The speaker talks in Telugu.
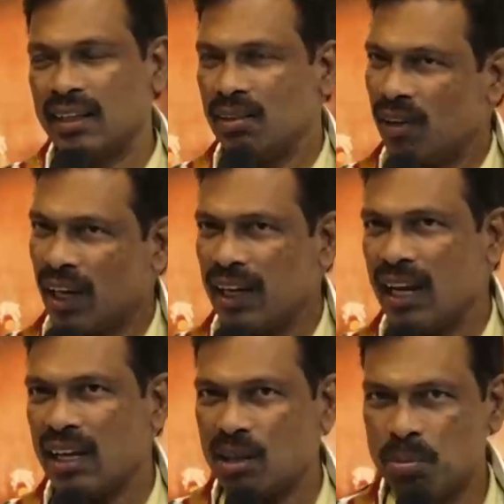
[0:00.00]

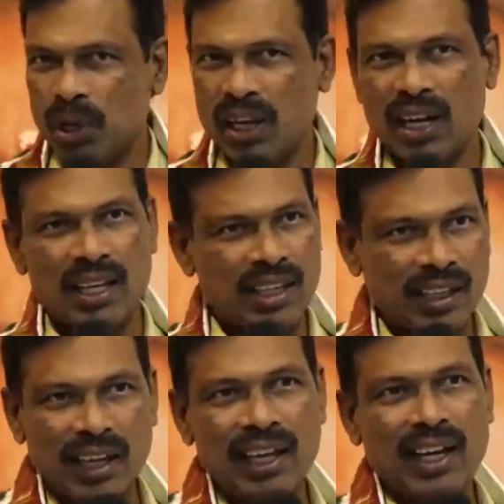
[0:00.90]
ఎవరైనా ఎప్పుడైనా
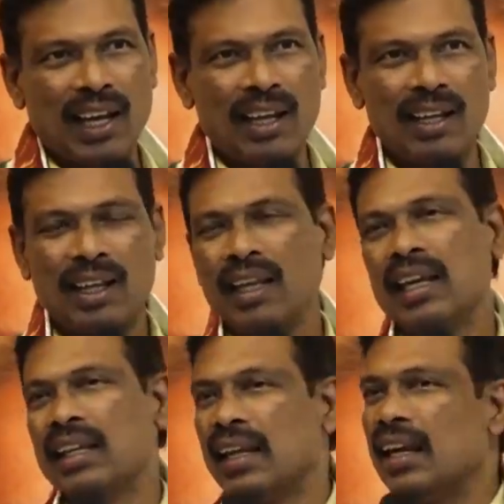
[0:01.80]
ఎక్కడైనా
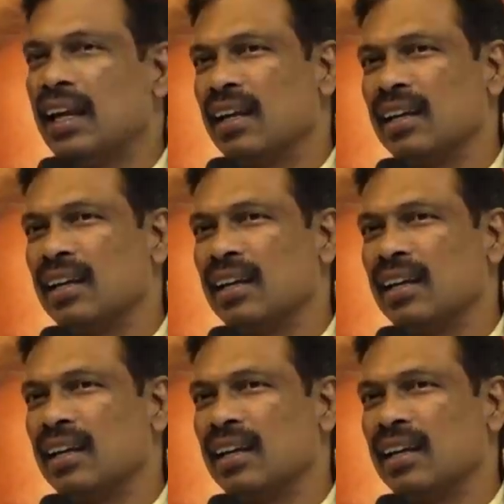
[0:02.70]
ఏదైనా